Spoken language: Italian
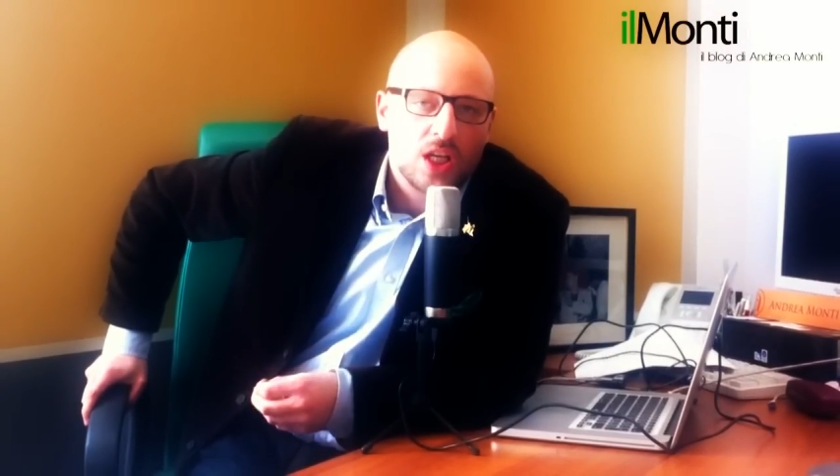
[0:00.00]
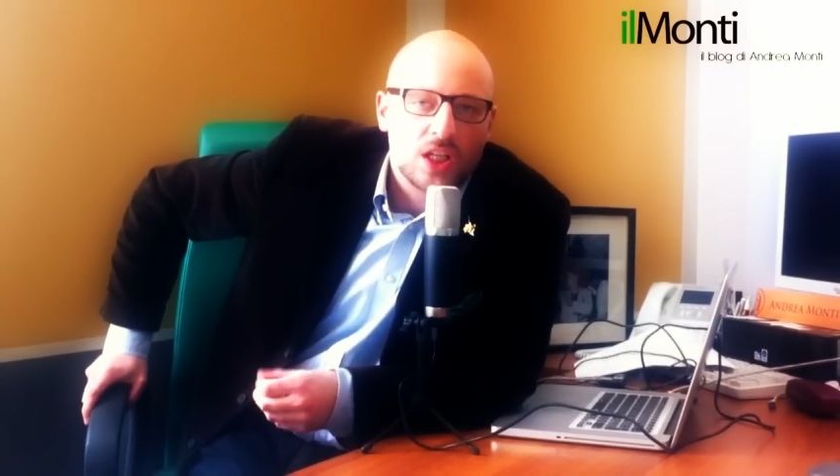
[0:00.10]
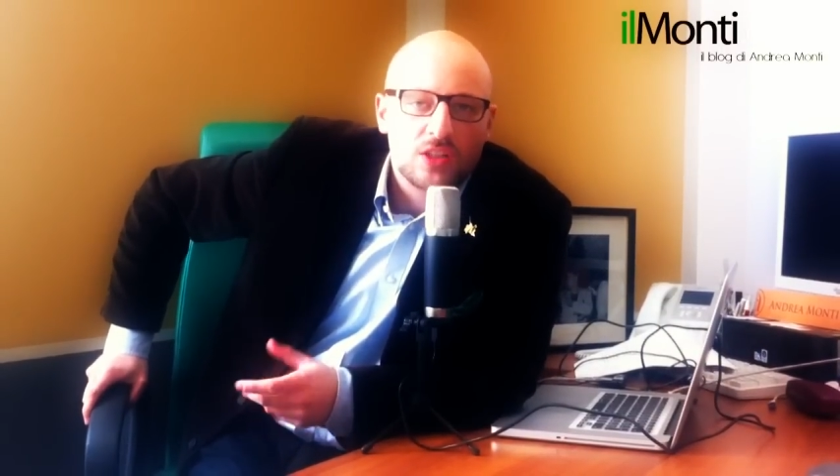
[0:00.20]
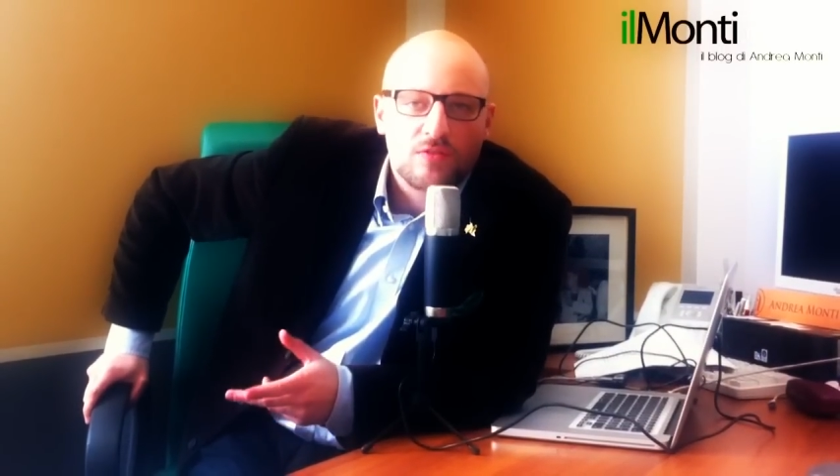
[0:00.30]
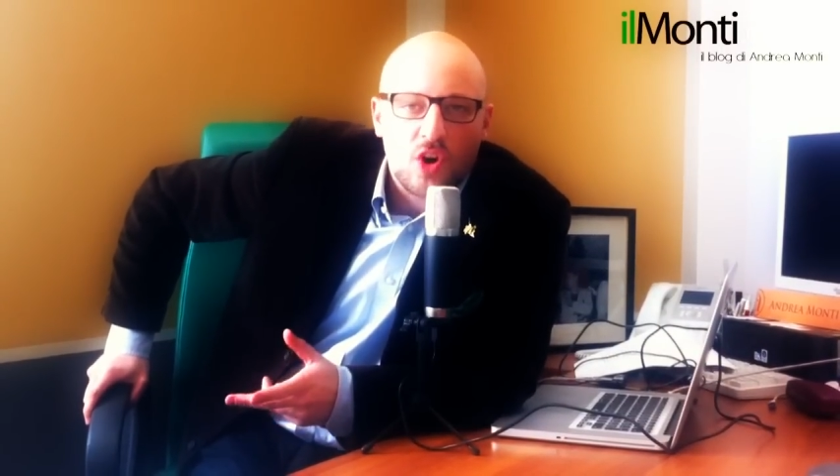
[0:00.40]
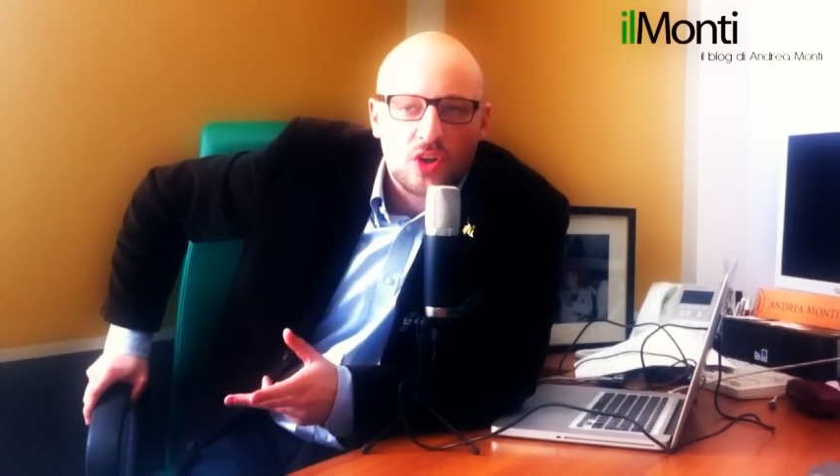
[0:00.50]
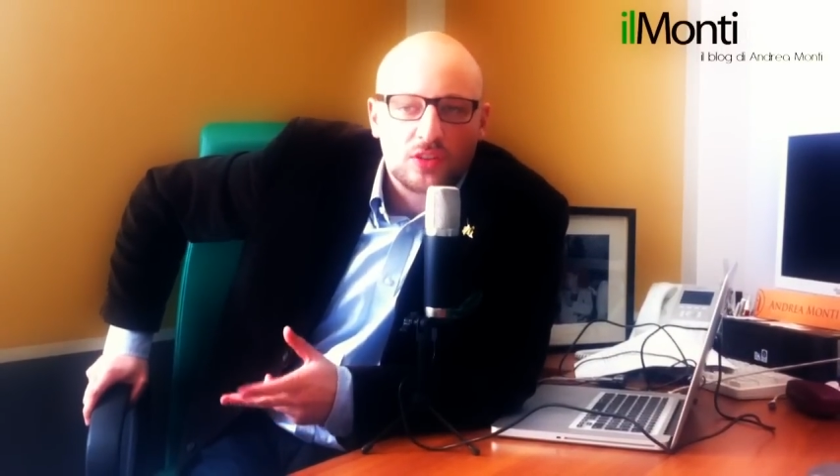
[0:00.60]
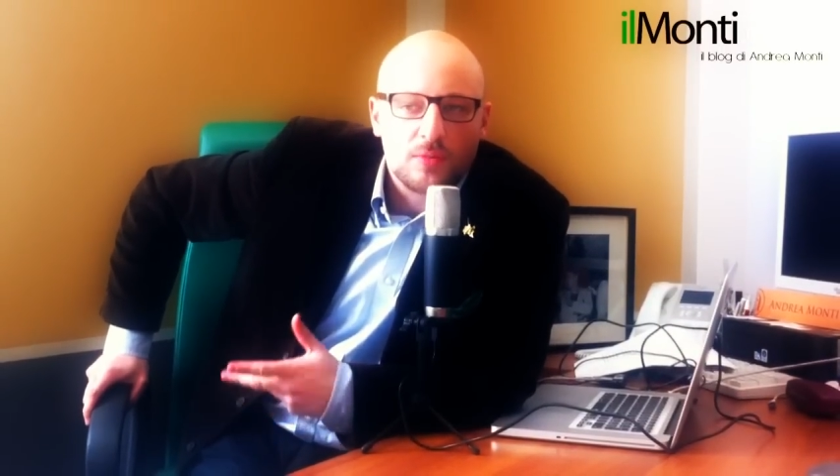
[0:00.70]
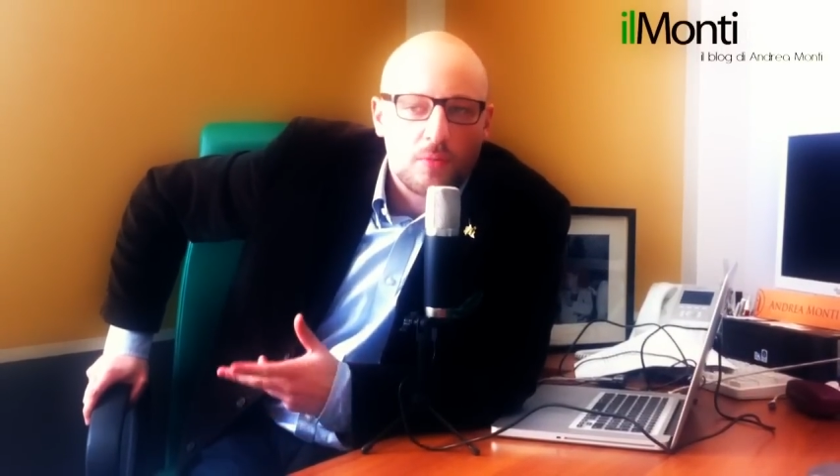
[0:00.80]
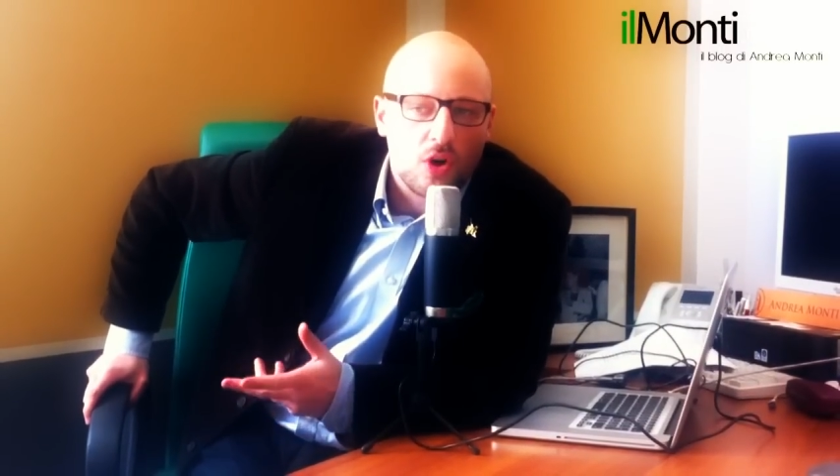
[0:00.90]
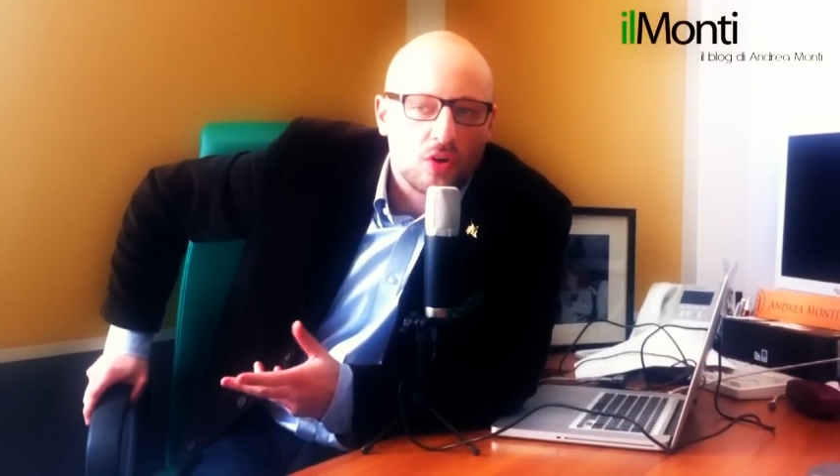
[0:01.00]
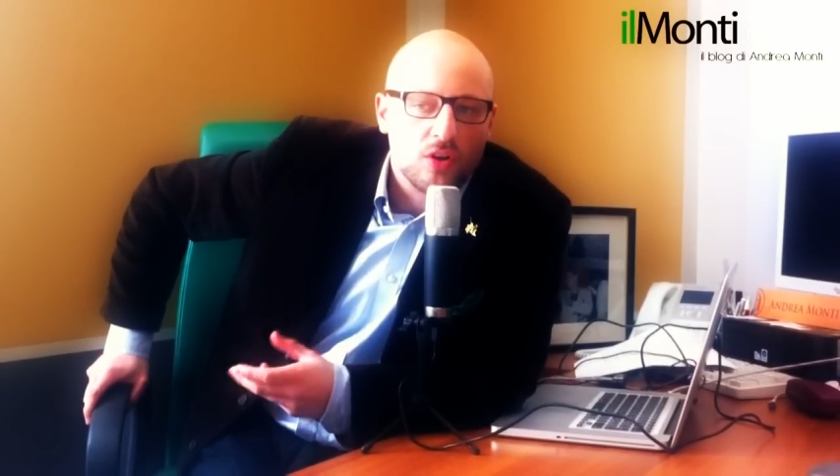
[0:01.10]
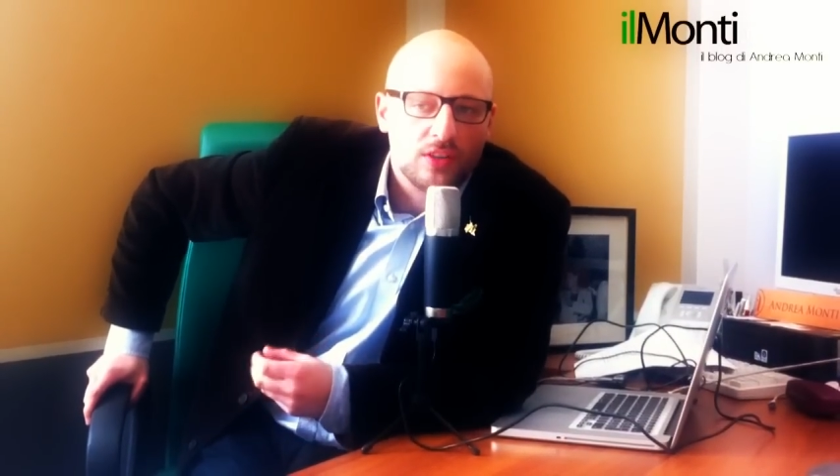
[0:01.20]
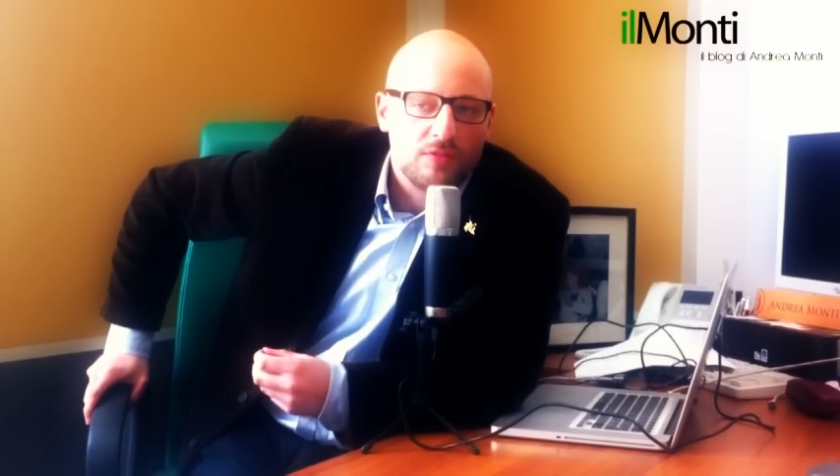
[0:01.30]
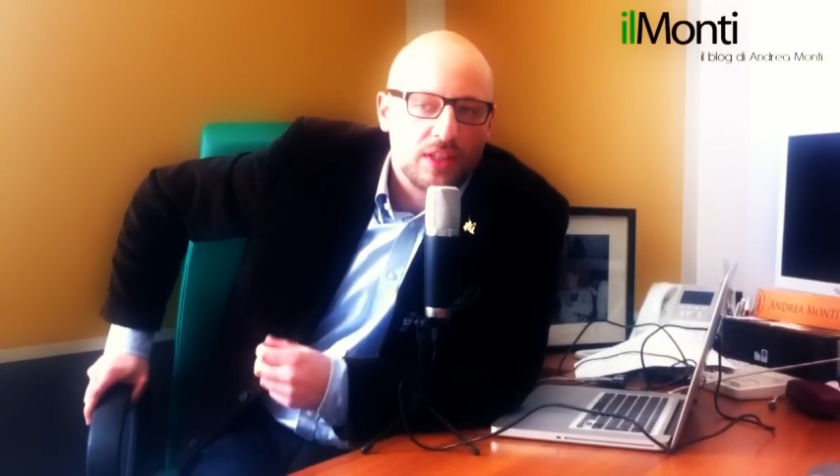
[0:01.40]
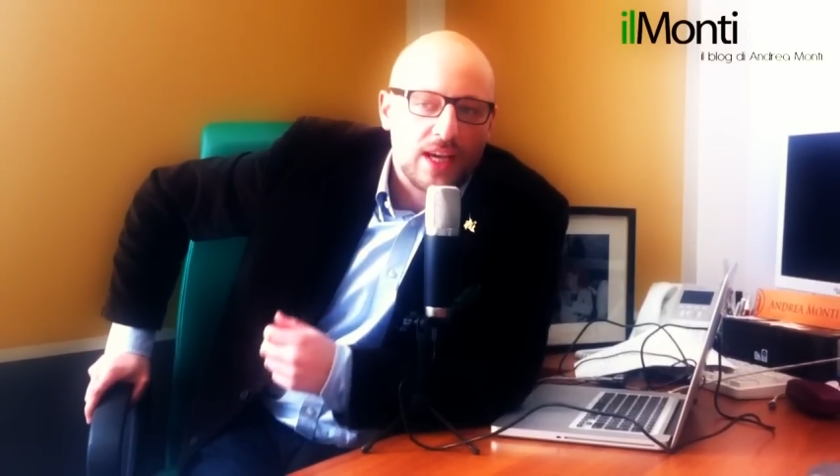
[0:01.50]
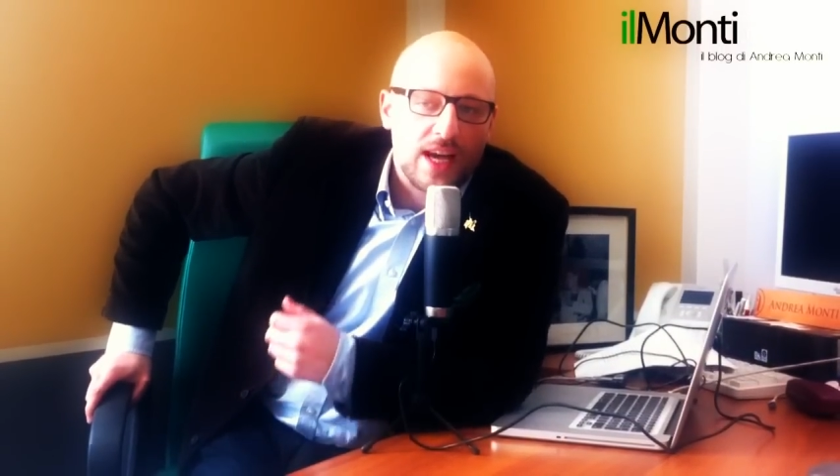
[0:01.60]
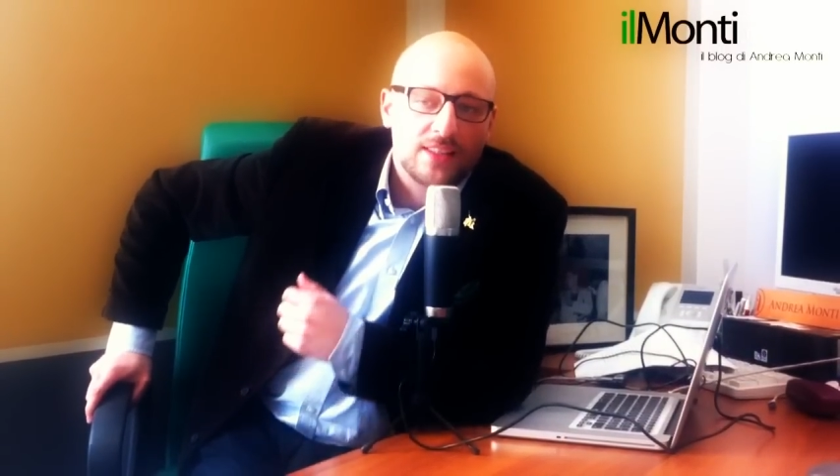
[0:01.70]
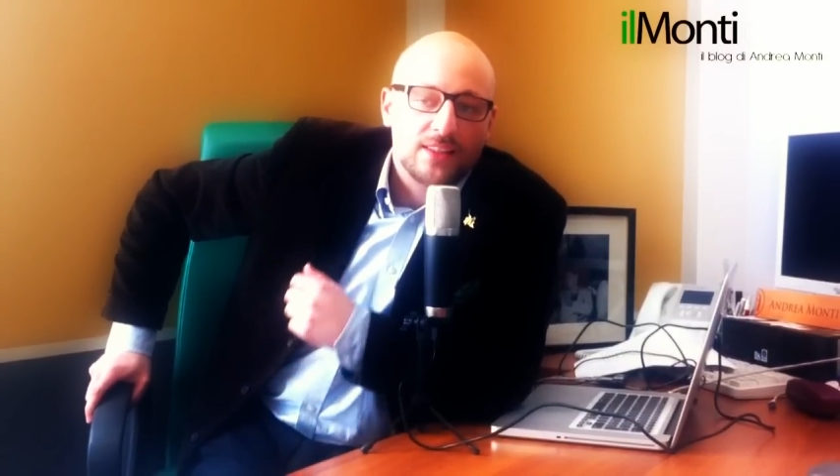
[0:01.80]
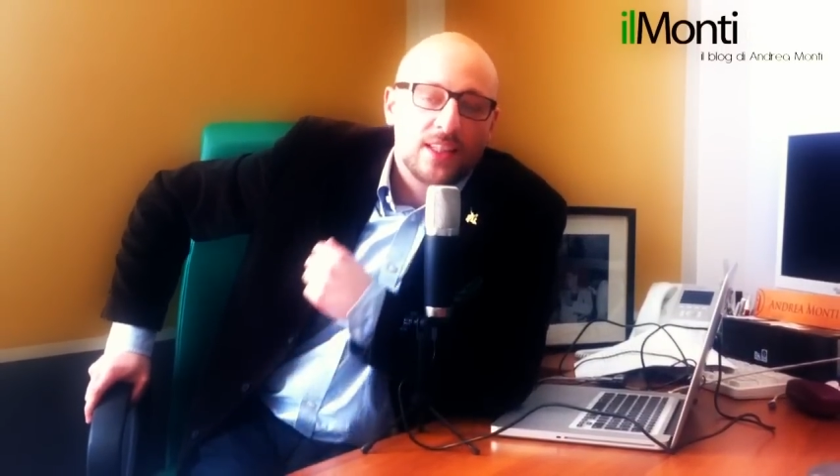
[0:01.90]
risvolti poco
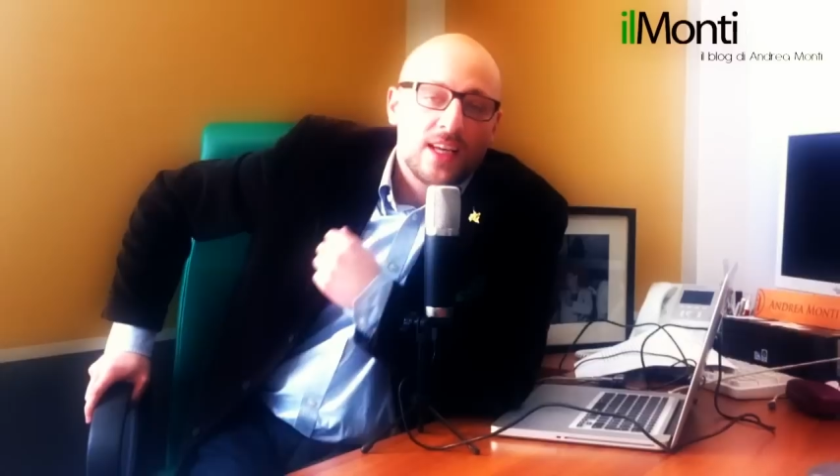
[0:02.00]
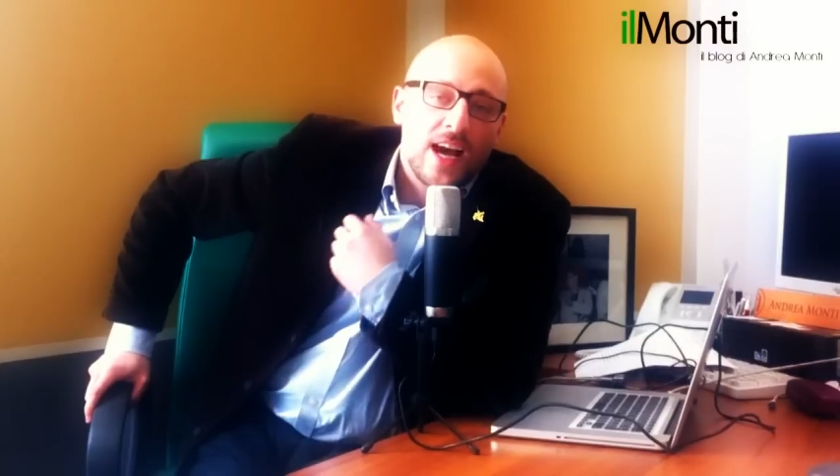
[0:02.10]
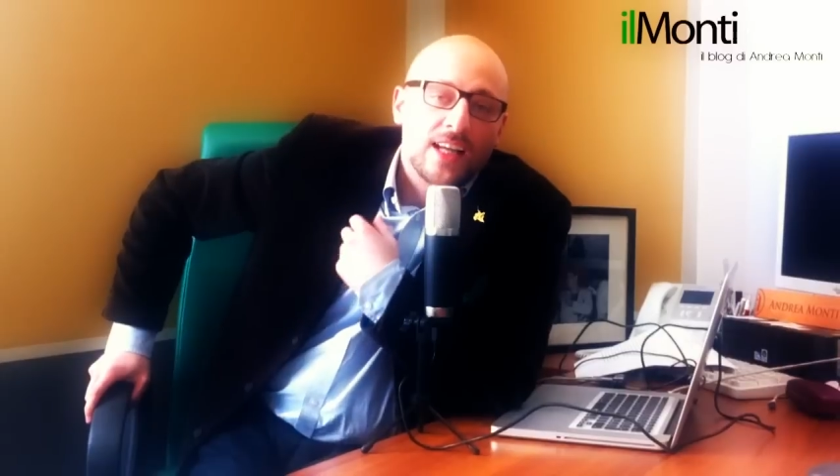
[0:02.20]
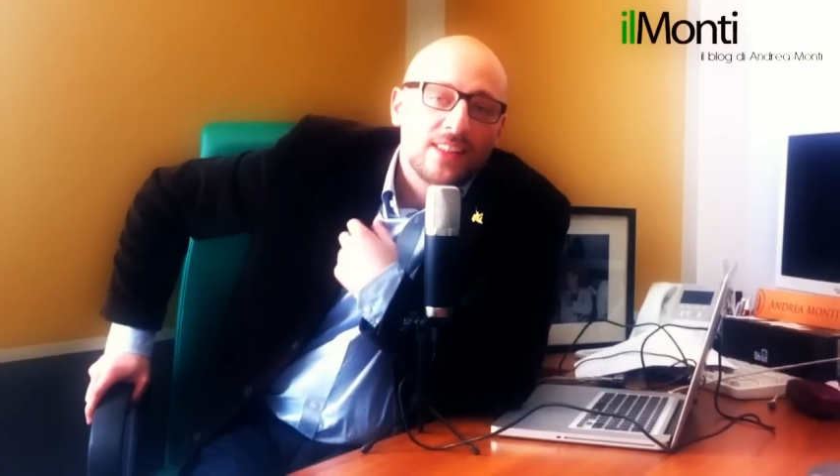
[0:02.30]
edificanti.